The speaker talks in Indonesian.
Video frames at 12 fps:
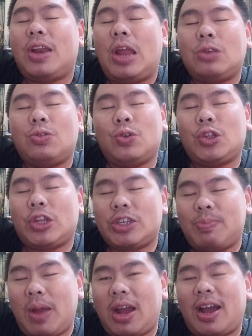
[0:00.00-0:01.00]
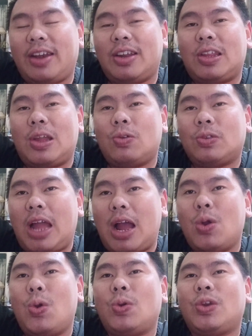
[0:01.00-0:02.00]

langsung dites makan gak tanggung tanggung,